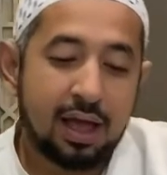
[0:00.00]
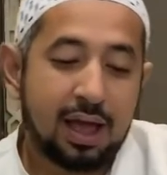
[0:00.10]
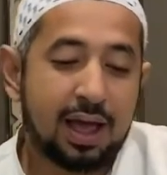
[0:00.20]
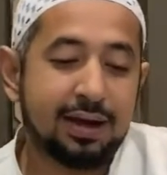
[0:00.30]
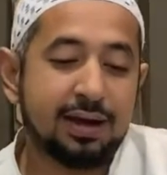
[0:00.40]

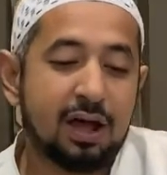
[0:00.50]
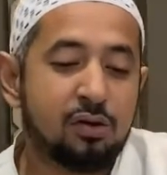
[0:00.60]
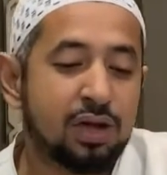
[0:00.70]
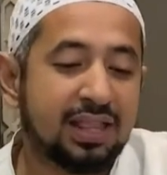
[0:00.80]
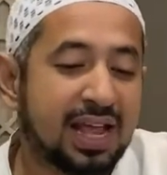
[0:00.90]

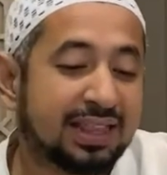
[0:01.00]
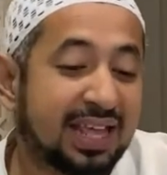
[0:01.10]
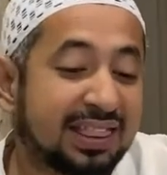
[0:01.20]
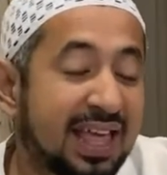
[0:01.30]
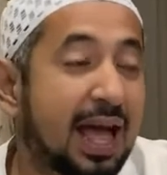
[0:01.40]
annahu idza
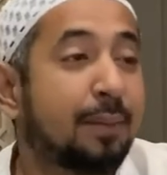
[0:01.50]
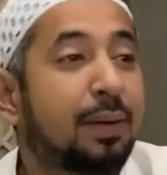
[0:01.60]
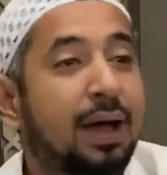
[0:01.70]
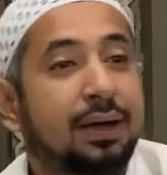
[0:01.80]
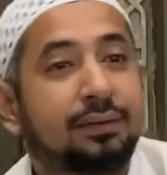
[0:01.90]

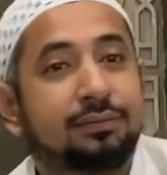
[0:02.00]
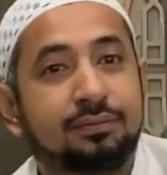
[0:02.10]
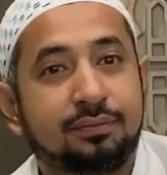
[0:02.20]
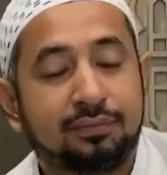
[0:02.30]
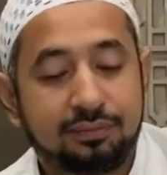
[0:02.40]
tasa'aba.
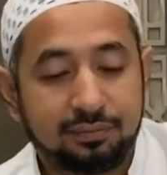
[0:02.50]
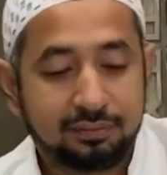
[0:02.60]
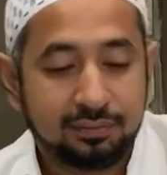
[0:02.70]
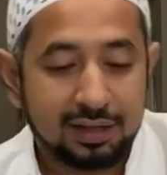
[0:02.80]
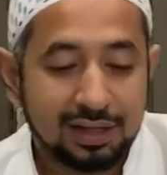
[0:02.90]

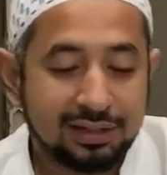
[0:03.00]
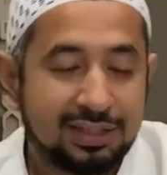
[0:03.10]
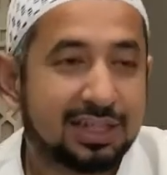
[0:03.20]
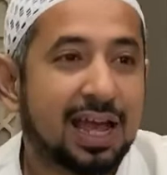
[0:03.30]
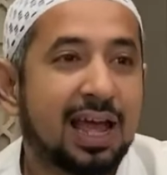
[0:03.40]

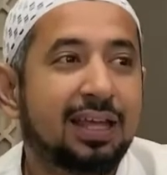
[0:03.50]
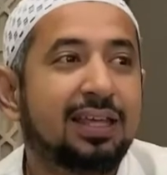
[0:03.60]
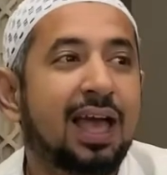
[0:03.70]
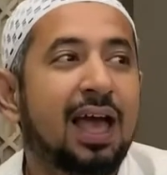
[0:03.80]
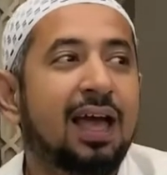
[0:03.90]
Jika
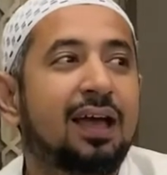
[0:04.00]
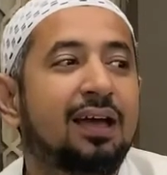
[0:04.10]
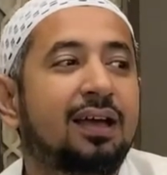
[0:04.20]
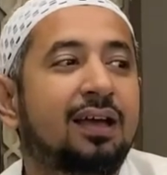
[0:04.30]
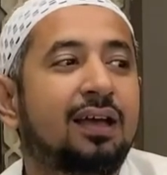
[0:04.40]
ia
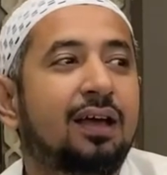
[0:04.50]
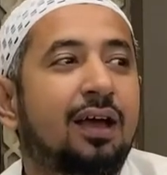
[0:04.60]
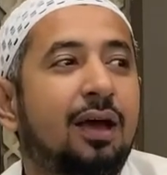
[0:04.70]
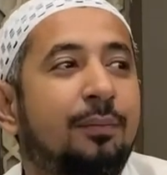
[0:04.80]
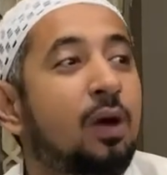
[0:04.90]

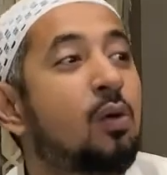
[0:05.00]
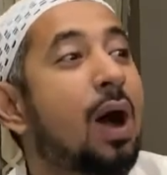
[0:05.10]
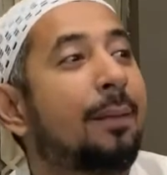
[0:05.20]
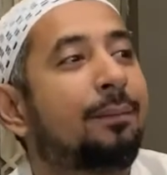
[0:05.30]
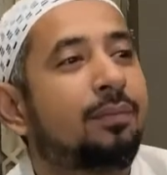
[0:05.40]

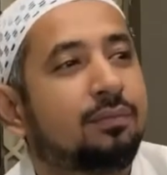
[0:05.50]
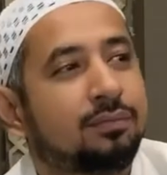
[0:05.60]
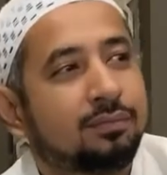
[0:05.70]
menguap.